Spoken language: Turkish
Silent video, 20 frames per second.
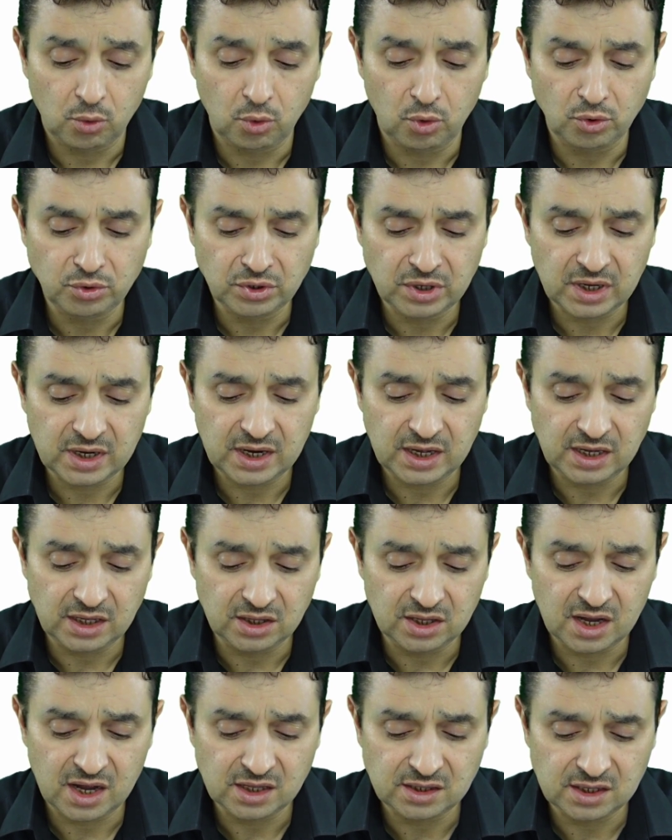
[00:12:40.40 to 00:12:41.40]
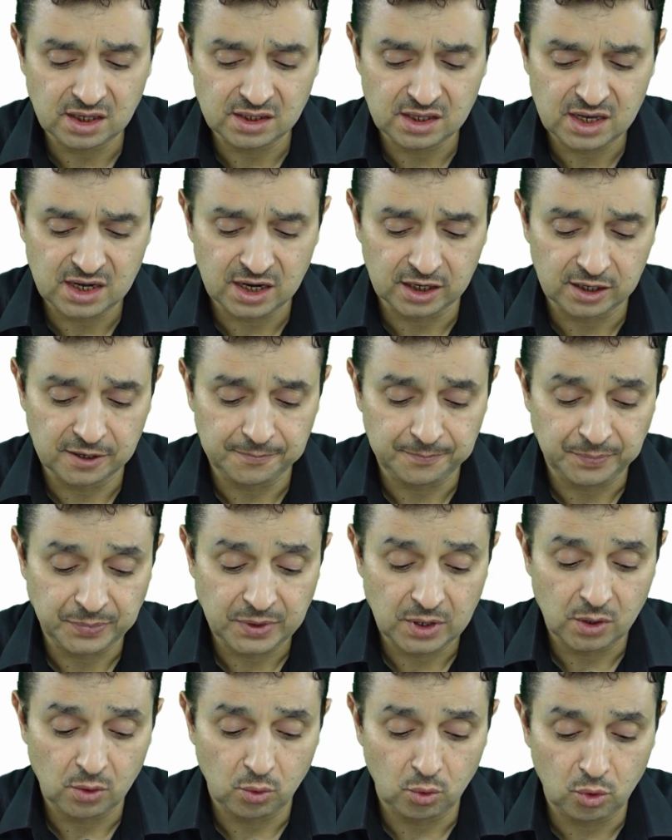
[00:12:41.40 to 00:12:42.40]
onlara itaat ederek
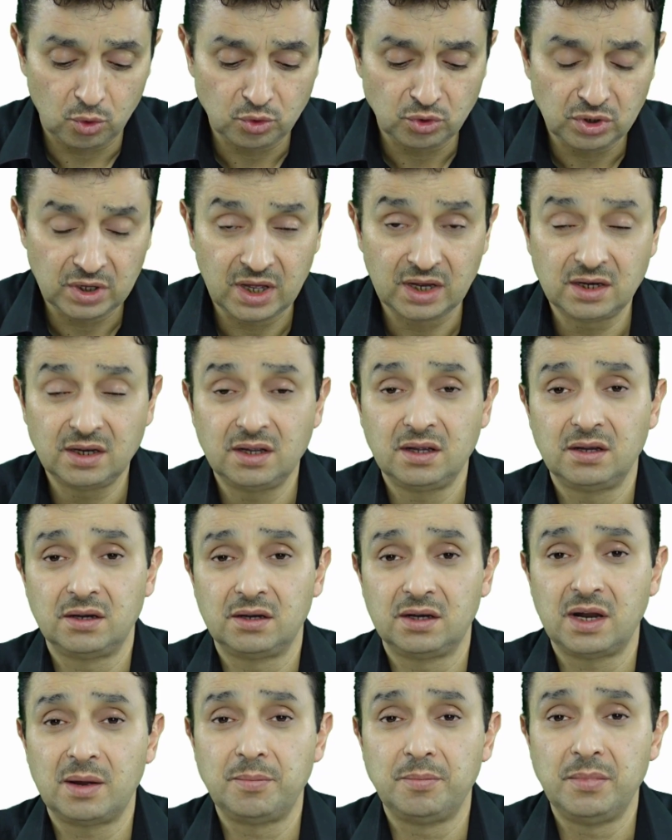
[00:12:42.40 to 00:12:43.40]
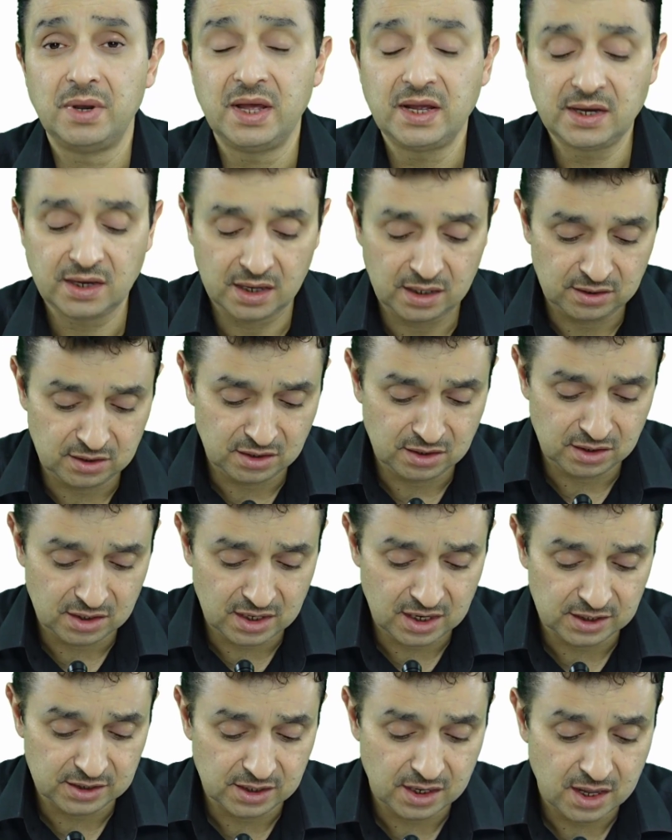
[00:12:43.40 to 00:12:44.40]
onları Rabler
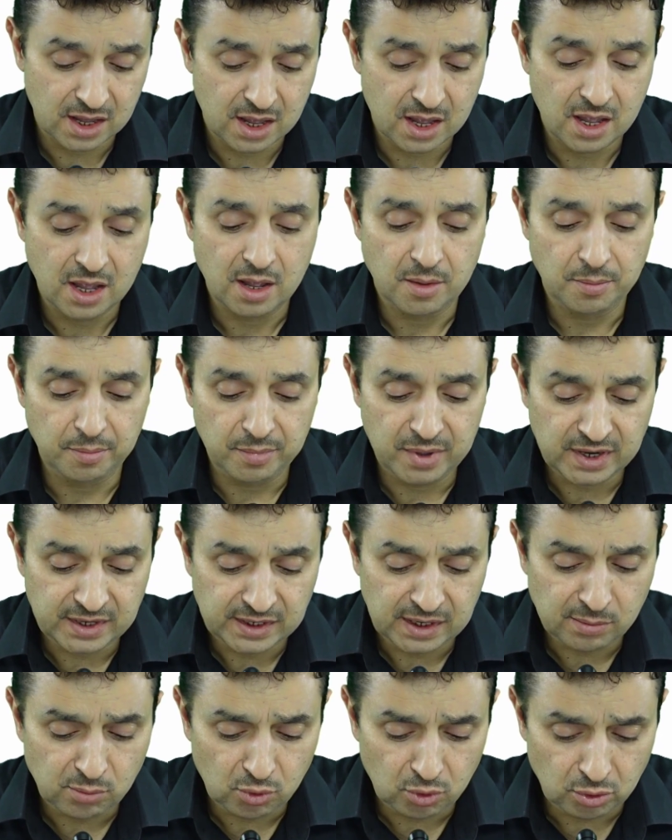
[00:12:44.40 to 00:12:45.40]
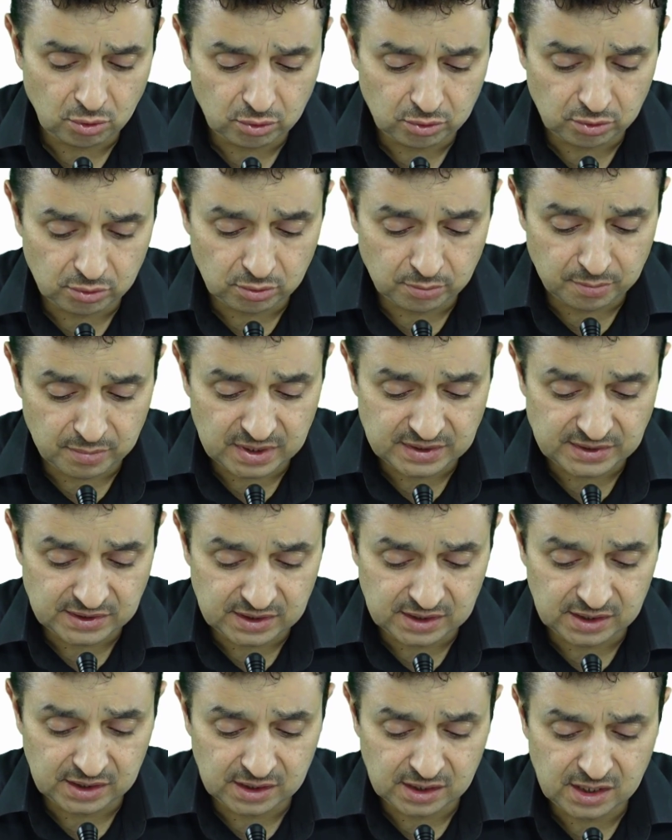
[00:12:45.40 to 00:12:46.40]
edindiler. Meryem oğlu
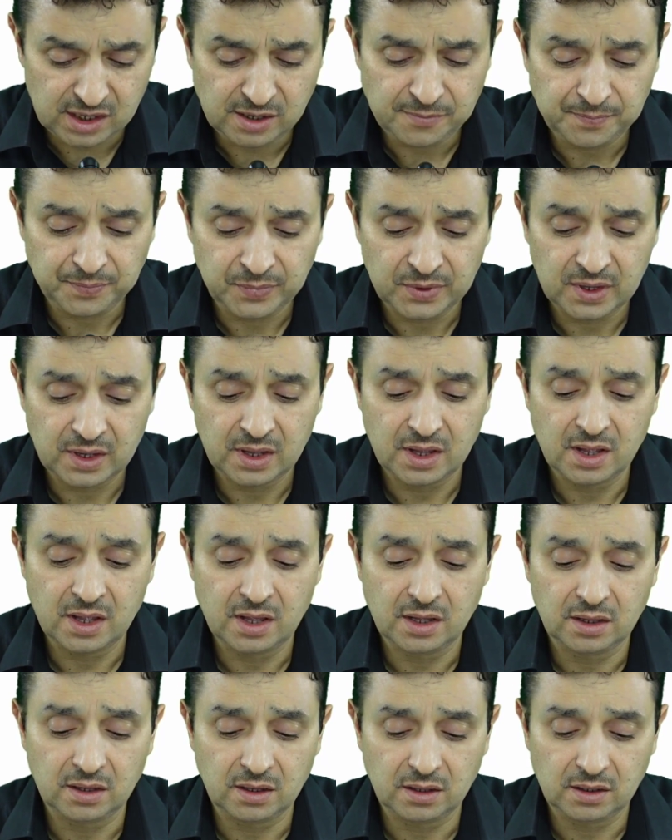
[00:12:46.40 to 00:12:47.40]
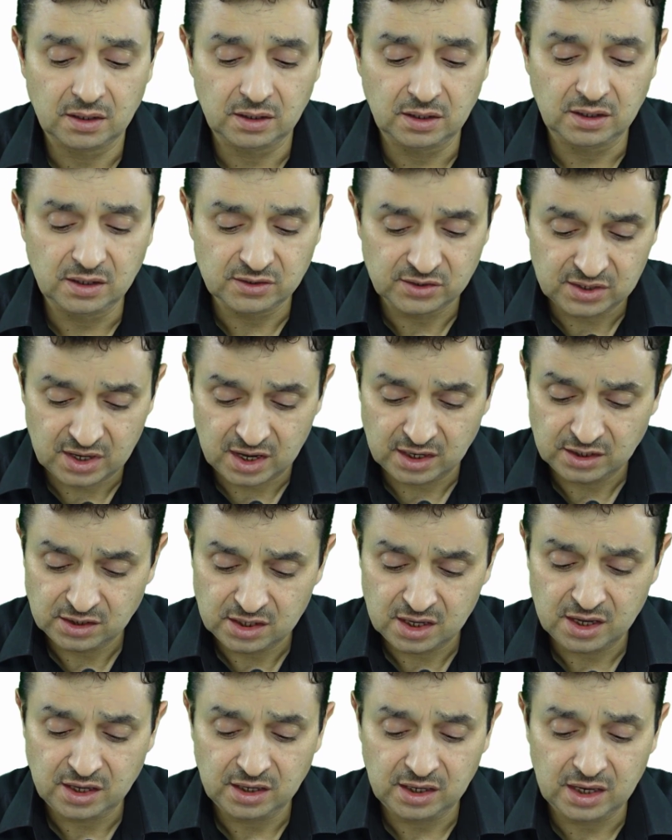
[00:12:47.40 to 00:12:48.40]
Mesih'i, İsa'yı
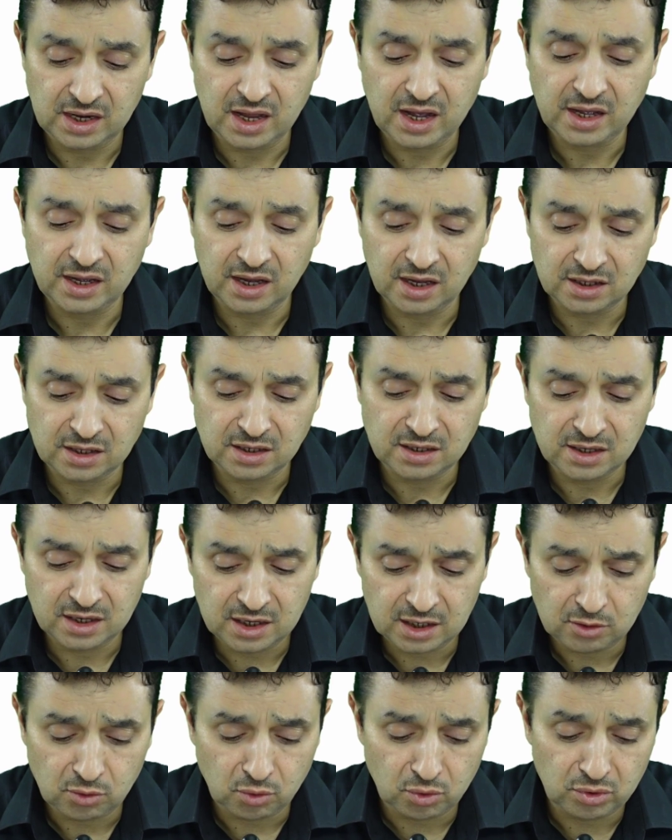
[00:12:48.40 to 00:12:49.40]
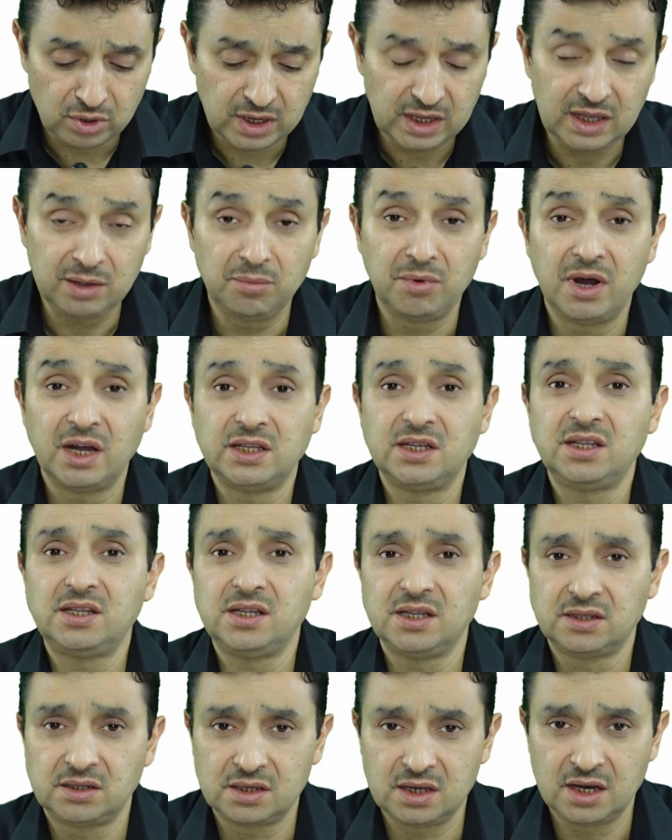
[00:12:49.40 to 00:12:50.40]
da ilah edinerek ona ibadet
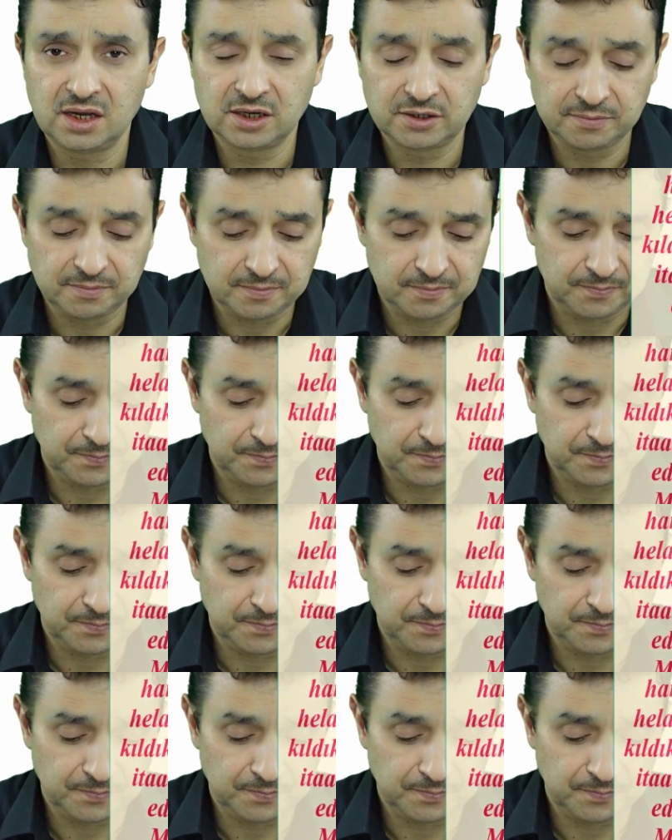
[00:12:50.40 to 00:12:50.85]
ettiler.